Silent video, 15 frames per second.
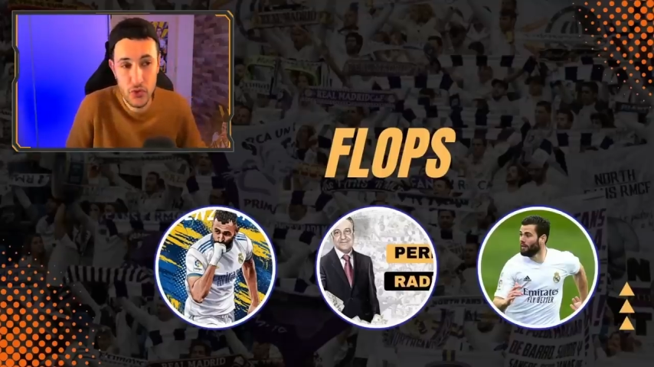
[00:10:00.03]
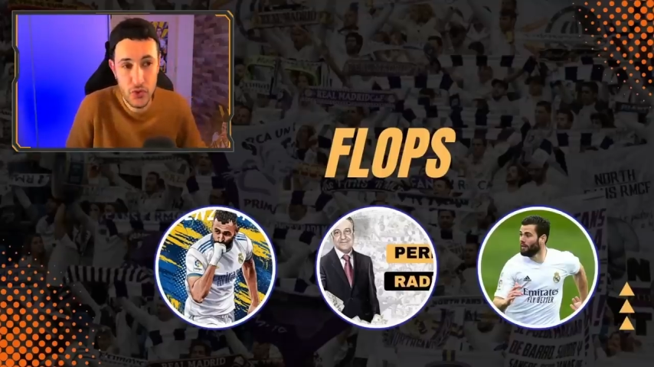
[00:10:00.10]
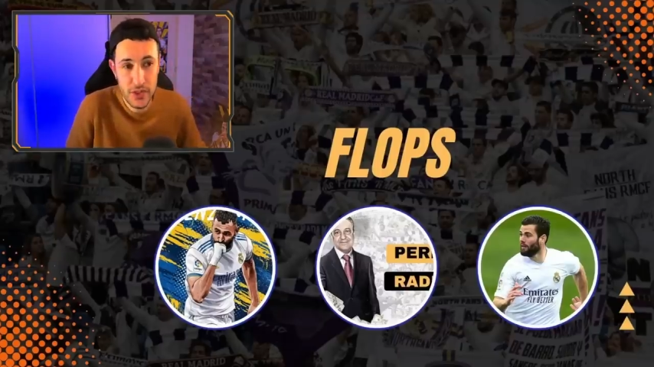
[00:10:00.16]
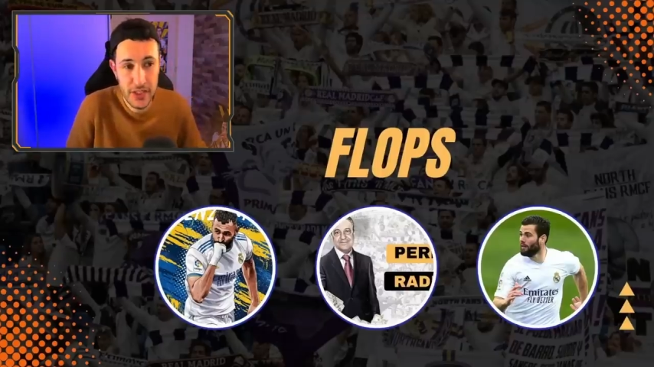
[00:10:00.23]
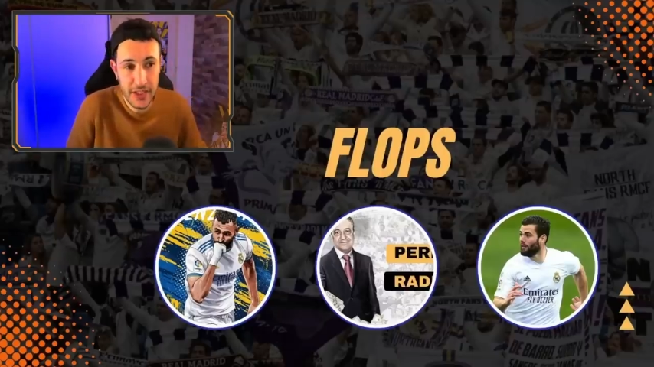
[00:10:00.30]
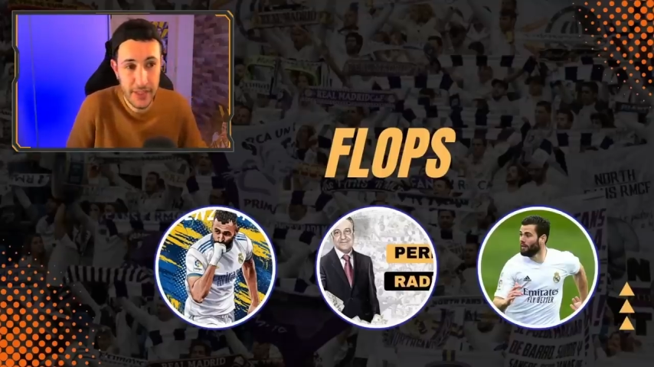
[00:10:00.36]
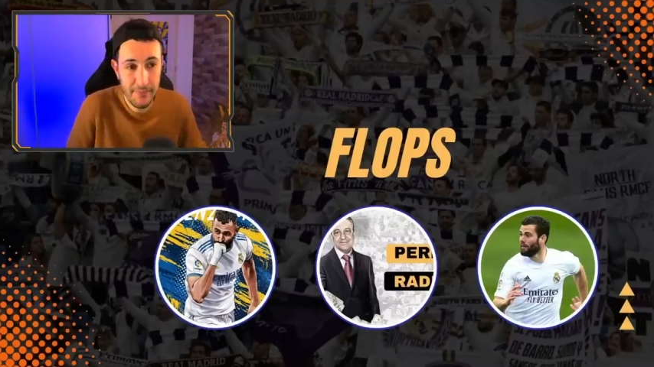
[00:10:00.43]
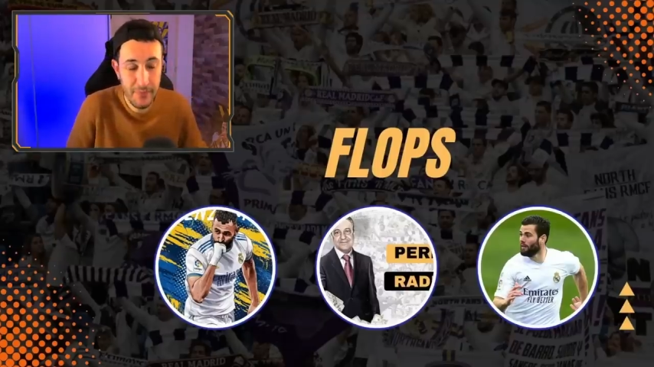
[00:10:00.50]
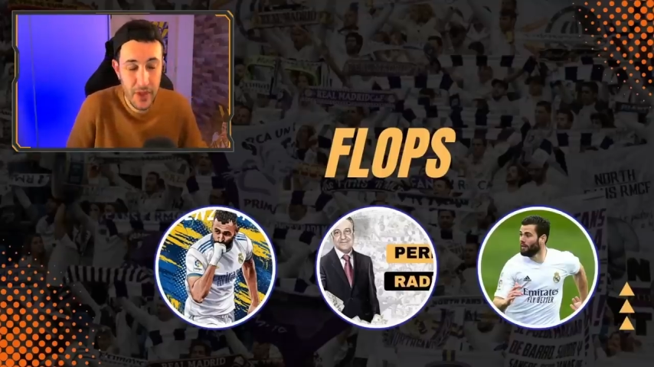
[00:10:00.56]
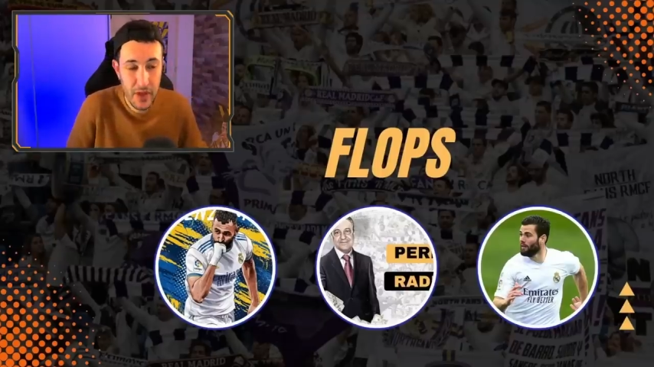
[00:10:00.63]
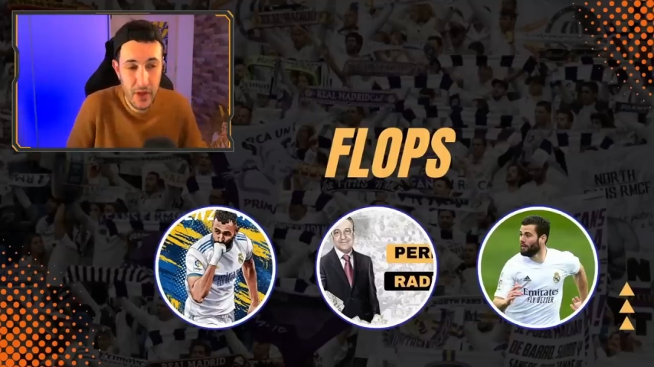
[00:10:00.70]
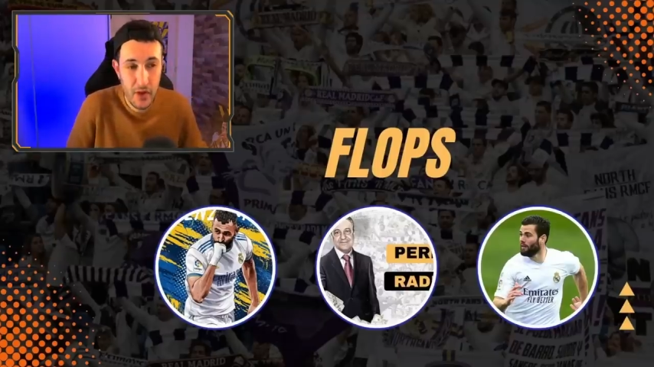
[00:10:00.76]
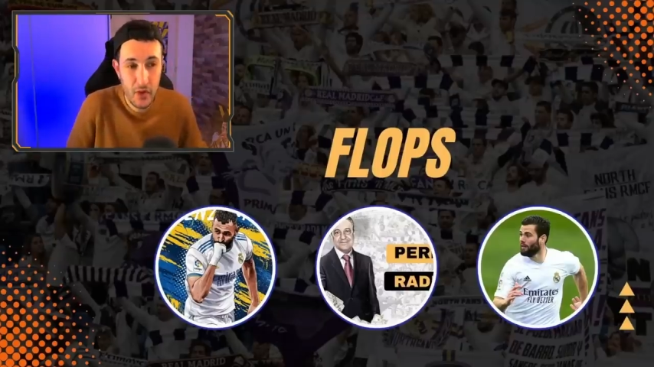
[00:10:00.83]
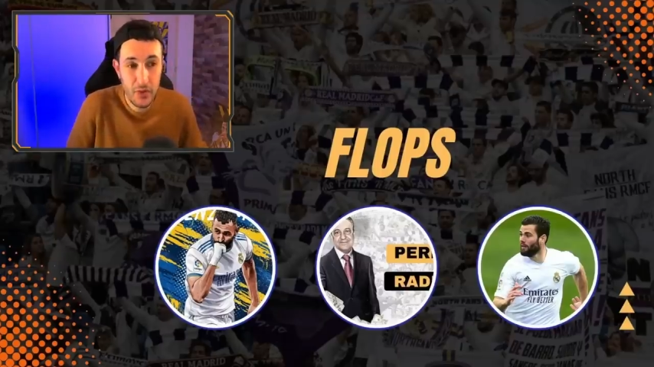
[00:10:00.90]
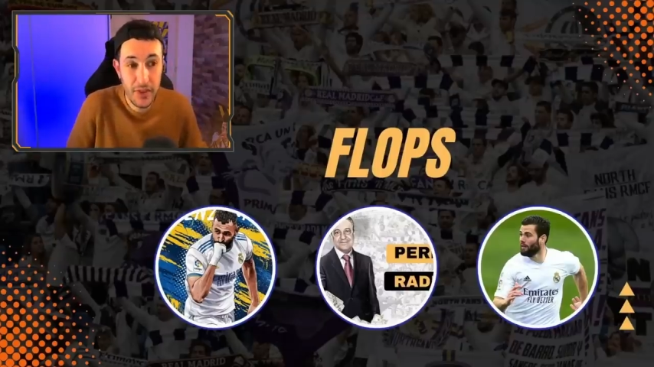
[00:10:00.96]
je dirais.
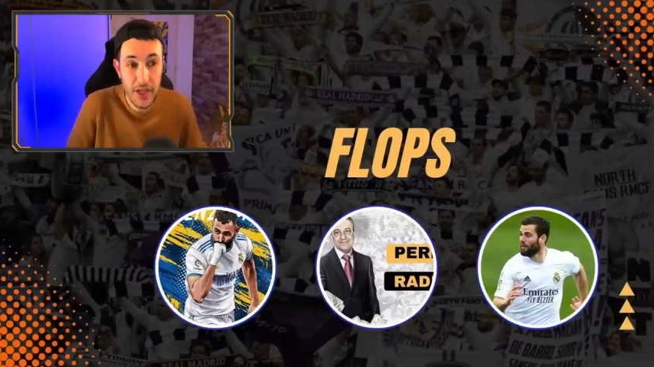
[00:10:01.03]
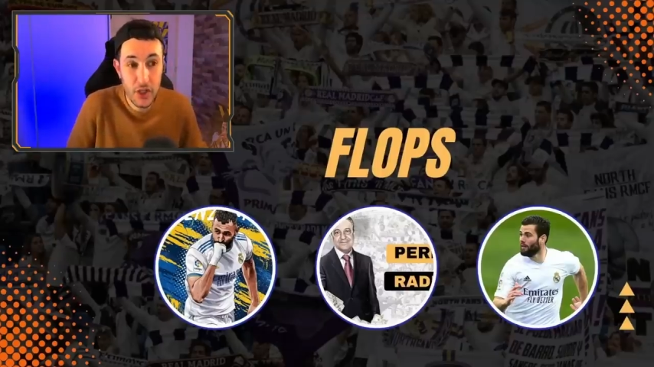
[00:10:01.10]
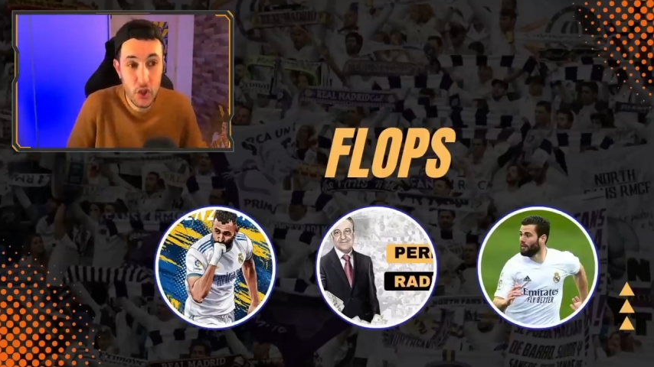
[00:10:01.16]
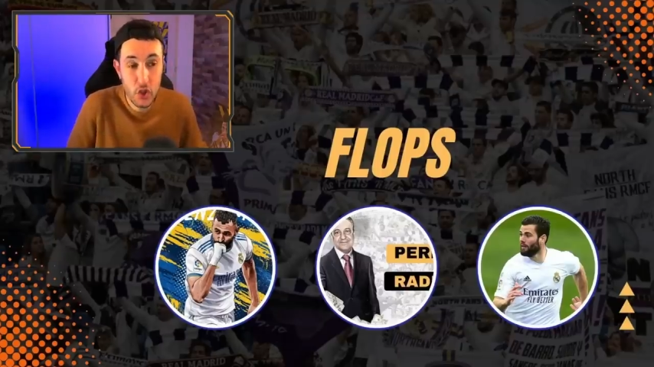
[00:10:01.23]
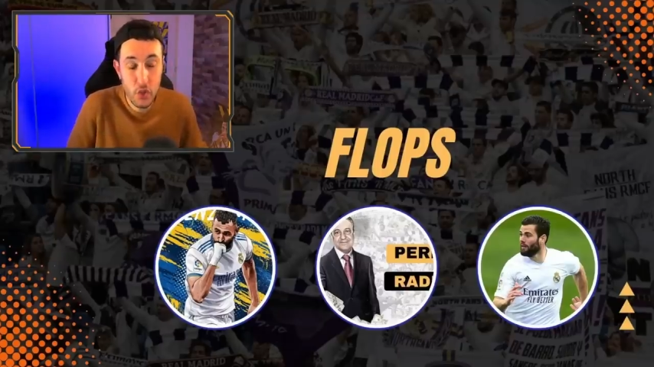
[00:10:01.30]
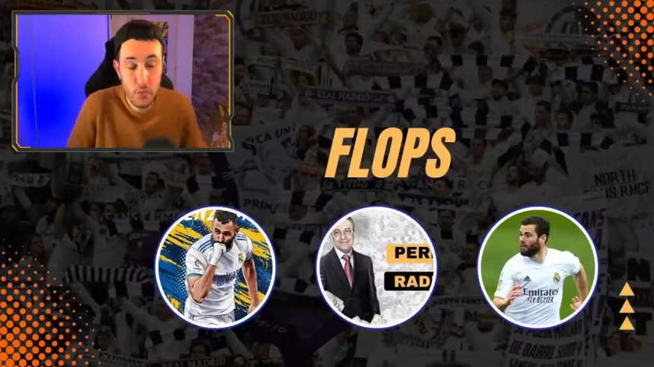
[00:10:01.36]
Nacho